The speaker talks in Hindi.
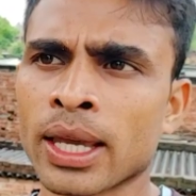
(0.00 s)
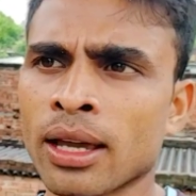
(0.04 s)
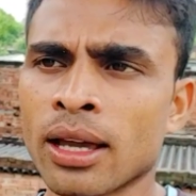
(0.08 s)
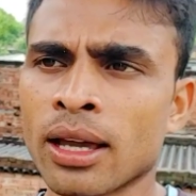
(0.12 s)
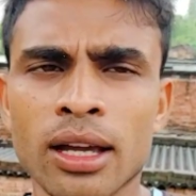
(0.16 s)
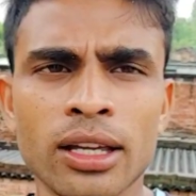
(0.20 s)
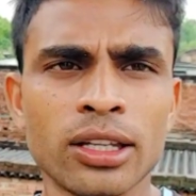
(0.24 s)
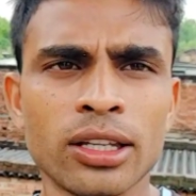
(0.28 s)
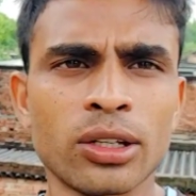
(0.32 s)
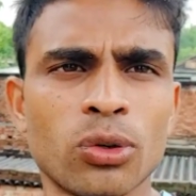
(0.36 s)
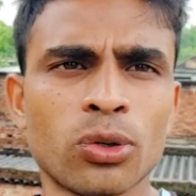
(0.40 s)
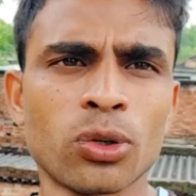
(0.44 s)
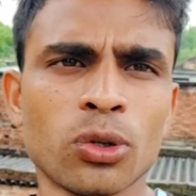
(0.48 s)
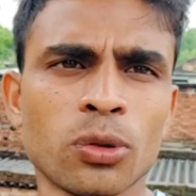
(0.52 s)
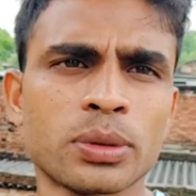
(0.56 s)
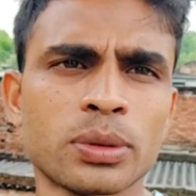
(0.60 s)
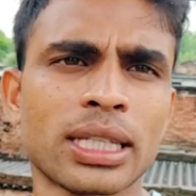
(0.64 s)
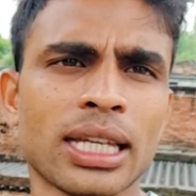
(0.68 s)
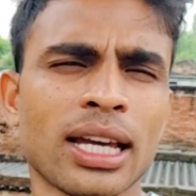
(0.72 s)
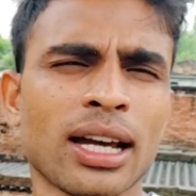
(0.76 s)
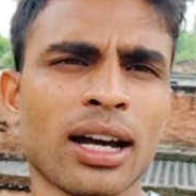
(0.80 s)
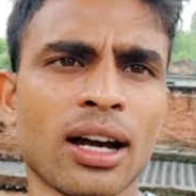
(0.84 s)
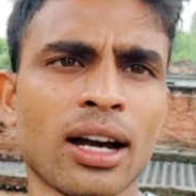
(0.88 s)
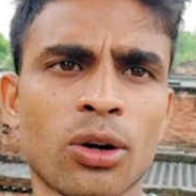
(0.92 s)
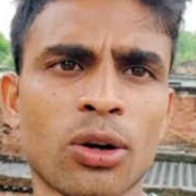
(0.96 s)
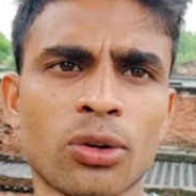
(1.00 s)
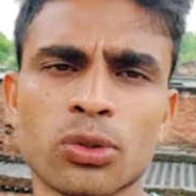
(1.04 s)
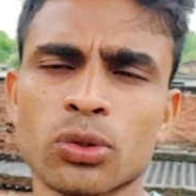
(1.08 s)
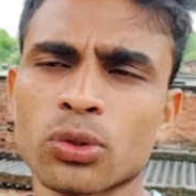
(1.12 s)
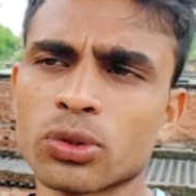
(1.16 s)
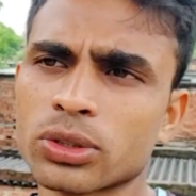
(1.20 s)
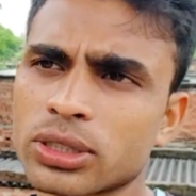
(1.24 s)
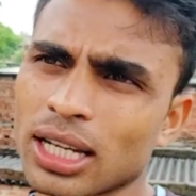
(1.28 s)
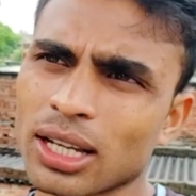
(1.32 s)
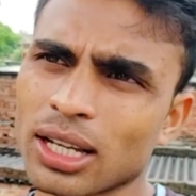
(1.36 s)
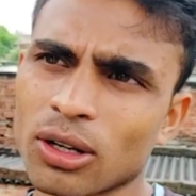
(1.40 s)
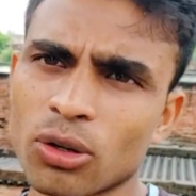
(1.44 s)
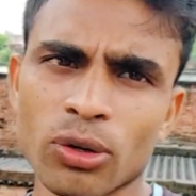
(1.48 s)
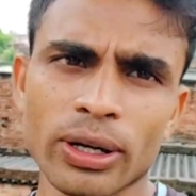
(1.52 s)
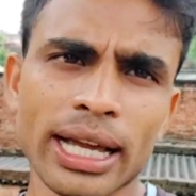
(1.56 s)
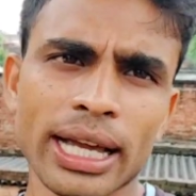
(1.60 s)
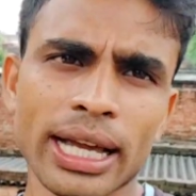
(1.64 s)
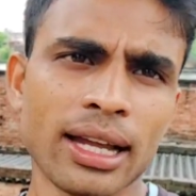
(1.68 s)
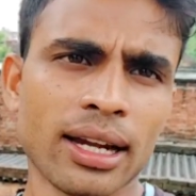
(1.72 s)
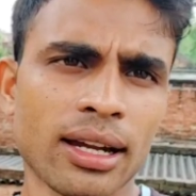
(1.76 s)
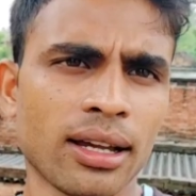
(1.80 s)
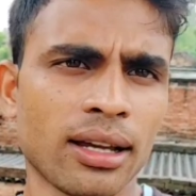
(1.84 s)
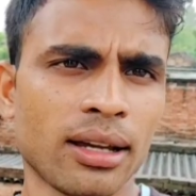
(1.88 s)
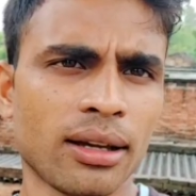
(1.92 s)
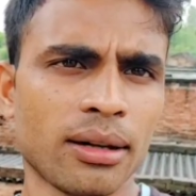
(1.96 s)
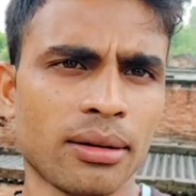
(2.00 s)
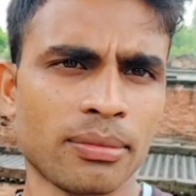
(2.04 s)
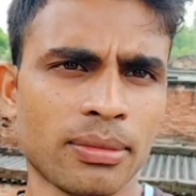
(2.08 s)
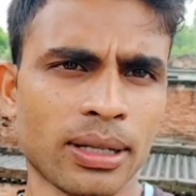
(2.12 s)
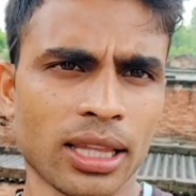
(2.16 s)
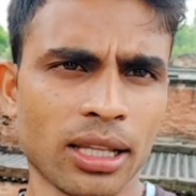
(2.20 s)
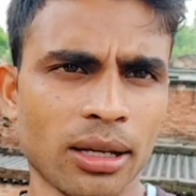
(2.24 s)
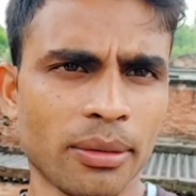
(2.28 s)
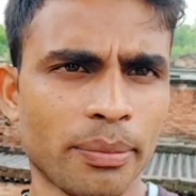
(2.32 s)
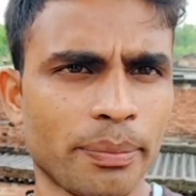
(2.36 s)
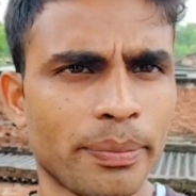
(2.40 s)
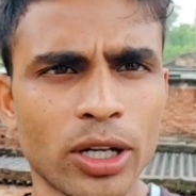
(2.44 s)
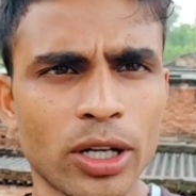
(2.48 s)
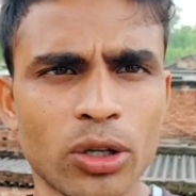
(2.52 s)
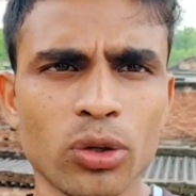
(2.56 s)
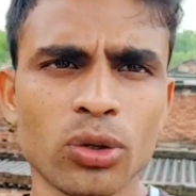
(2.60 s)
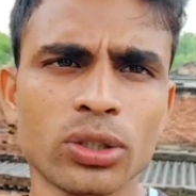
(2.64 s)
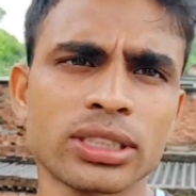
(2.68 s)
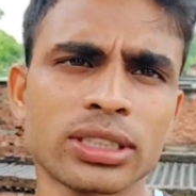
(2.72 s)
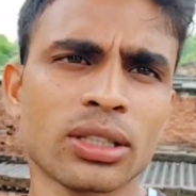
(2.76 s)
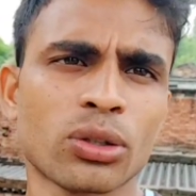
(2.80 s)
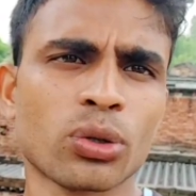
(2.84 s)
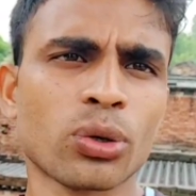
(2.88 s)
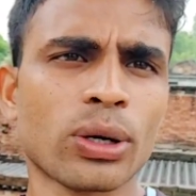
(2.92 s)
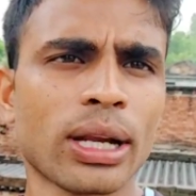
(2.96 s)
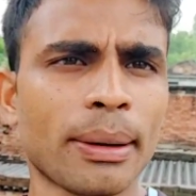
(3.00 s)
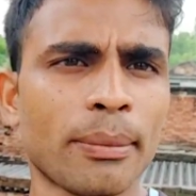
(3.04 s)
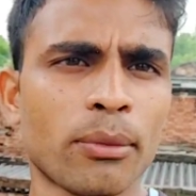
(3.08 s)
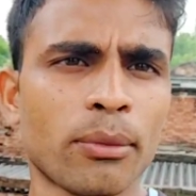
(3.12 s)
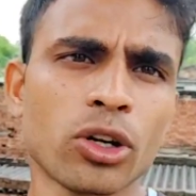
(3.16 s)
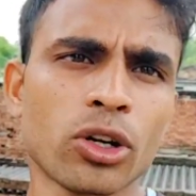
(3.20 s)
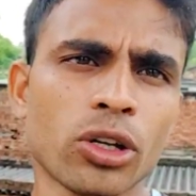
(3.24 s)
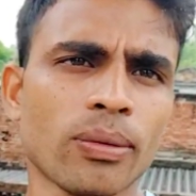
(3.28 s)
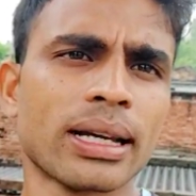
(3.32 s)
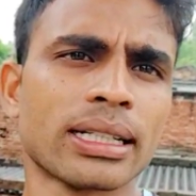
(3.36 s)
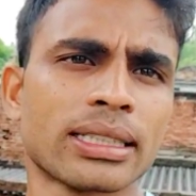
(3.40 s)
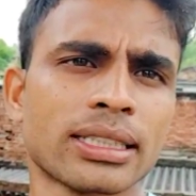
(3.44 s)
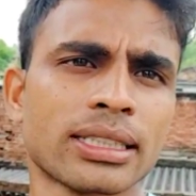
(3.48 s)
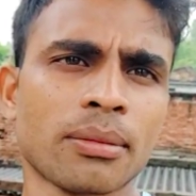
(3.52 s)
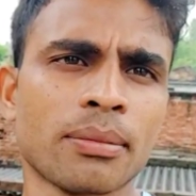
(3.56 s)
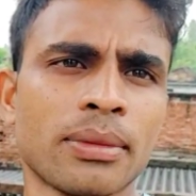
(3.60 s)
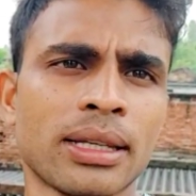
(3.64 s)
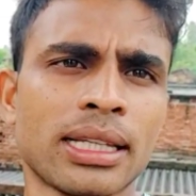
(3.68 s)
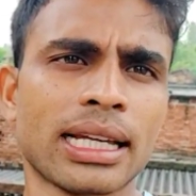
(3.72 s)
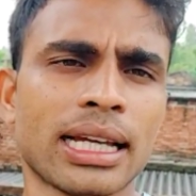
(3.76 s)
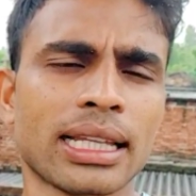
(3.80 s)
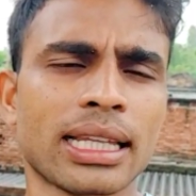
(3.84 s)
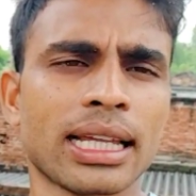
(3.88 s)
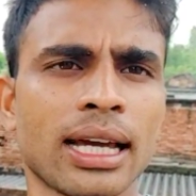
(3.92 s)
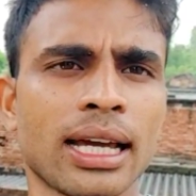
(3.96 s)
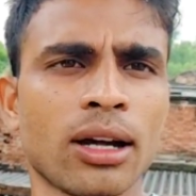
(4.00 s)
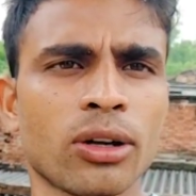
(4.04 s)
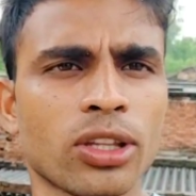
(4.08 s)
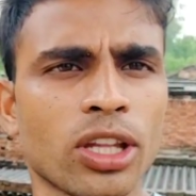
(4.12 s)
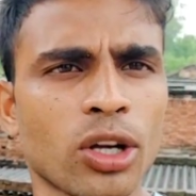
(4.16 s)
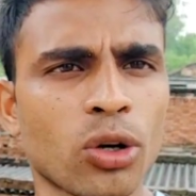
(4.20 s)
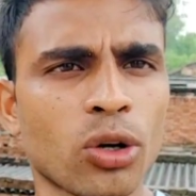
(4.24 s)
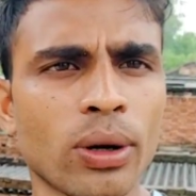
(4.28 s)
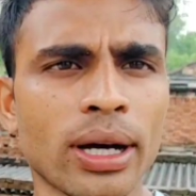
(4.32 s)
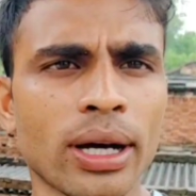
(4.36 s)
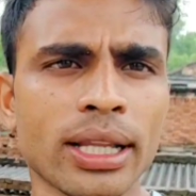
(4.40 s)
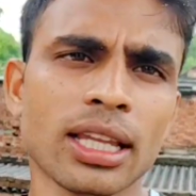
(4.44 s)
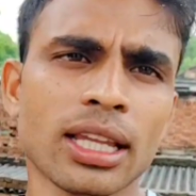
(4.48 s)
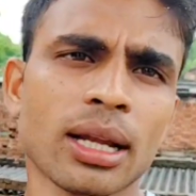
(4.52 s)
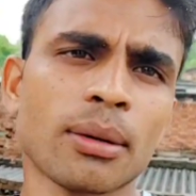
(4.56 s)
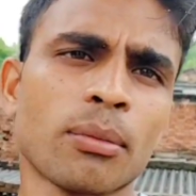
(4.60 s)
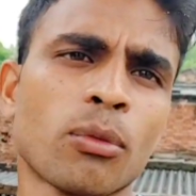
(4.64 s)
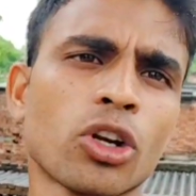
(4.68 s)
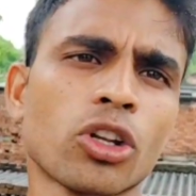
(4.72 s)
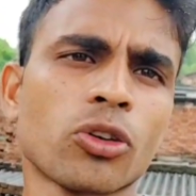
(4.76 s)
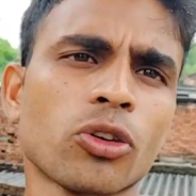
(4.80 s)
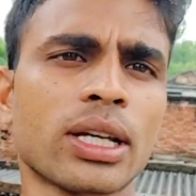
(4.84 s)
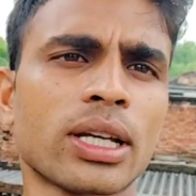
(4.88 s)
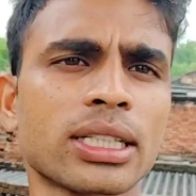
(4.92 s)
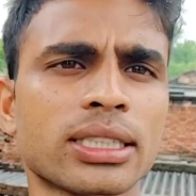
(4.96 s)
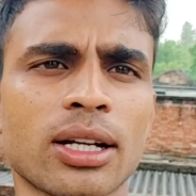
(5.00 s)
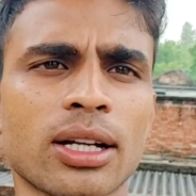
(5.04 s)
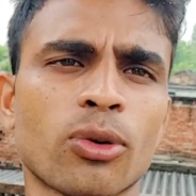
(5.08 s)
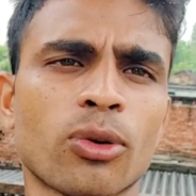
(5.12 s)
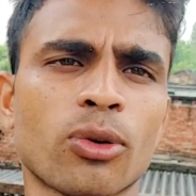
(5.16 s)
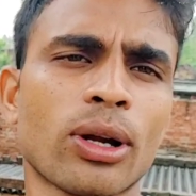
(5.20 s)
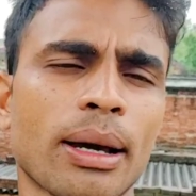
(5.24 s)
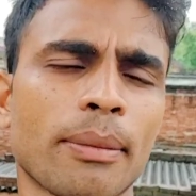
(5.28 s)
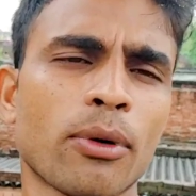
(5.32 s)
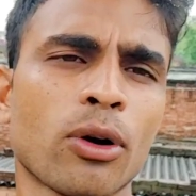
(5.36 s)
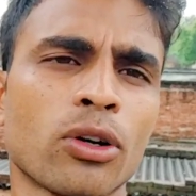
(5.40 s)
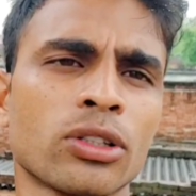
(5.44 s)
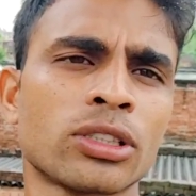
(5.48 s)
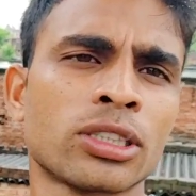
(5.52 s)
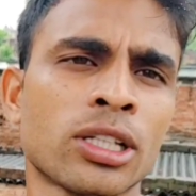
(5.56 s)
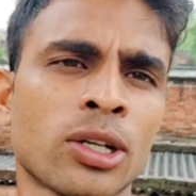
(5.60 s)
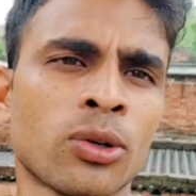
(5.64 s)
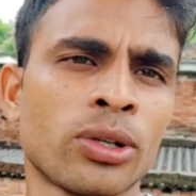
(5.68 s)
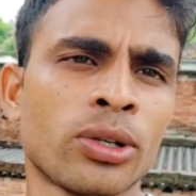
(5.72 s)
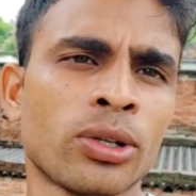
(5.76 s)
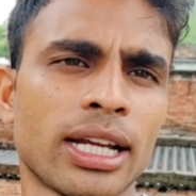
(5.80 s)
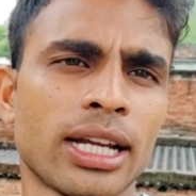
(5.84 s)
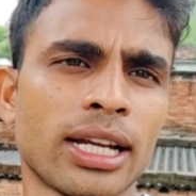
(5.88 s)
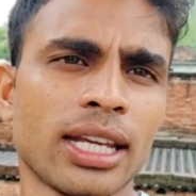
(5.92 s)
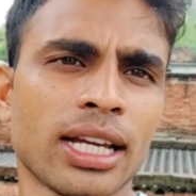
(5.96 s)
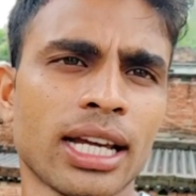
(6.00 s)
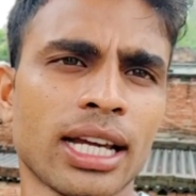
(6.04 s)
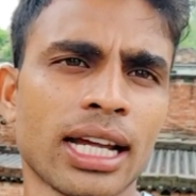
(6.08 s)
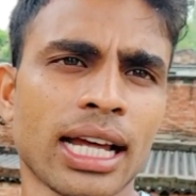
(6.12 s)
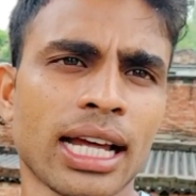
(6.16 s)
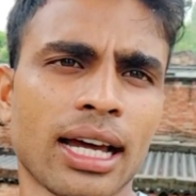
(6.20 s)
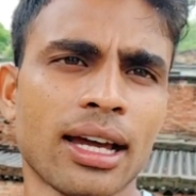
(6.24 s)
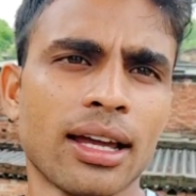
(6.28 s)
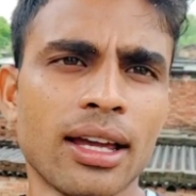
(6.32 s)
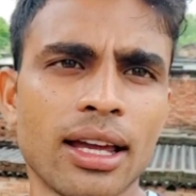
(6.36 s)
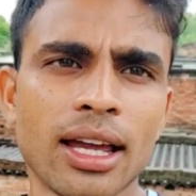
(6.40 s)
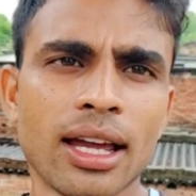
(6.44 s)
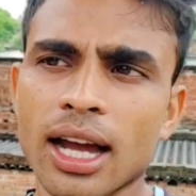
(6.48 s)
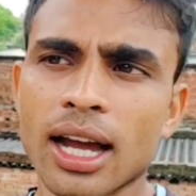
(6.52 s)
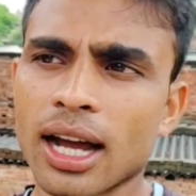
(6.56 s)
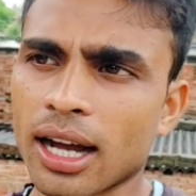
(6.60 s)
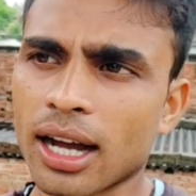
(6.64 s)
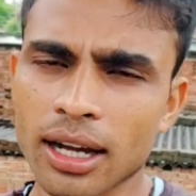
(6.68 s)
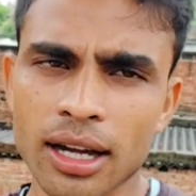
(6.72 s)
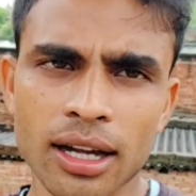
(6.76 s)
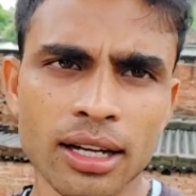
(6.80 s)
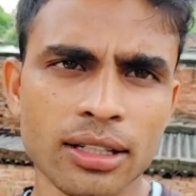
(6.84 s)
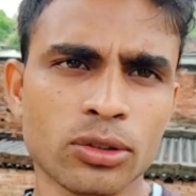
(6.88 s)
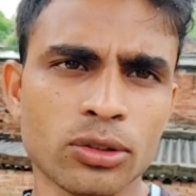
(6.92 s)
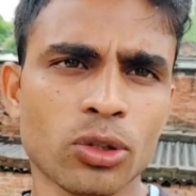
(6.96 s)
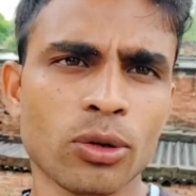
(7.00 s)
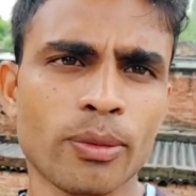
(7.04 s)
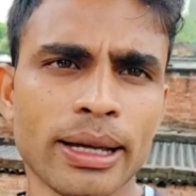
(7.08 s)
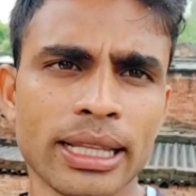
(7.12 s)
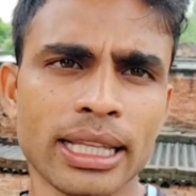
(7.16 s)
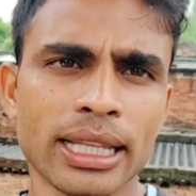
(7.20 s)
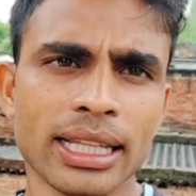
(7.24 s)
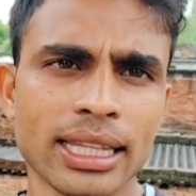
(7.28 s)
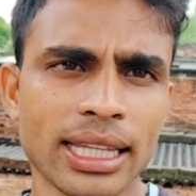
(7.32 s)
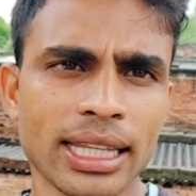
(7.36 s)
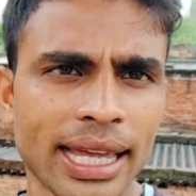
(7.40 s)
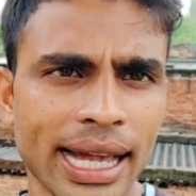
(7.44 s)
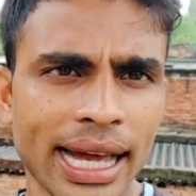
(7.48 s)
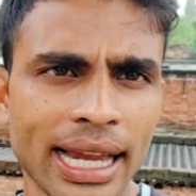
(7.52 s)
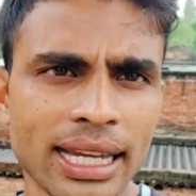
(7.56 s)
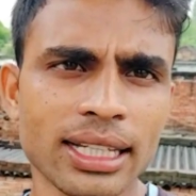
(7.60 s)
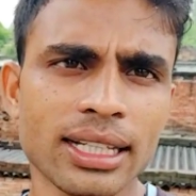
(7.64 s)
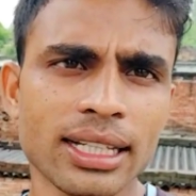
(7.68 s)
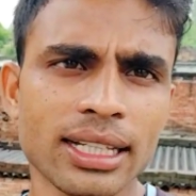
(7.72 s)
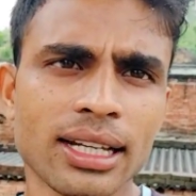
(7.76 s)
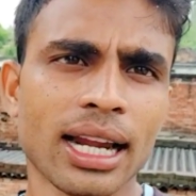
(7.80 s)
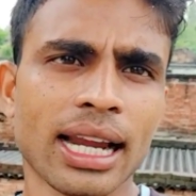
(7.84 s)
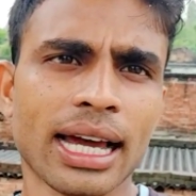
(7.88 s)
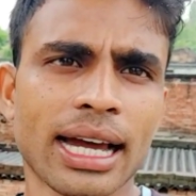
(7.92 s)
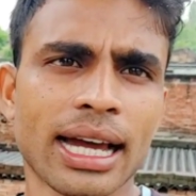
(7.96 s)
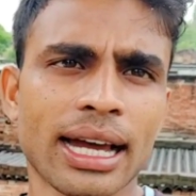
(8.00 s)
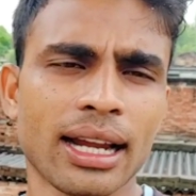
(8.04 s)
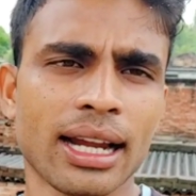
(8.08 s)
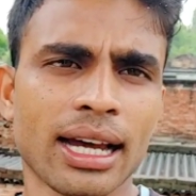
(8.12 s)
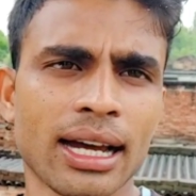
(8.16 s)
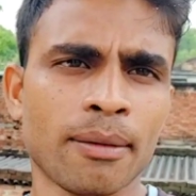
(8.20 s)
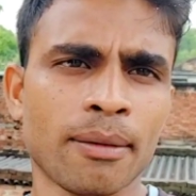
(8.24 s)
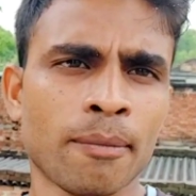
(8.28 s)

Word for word: यूट्यूब से और दूसरे को यार मतलब वीडियो से थोड़ा मोटिवेशन मिल जाता है और देखो अंदर मोटिवेशन होना बहुत ज़रूरी है ठीक है ना अगर जो बंदा तैयारी कर रहा है ना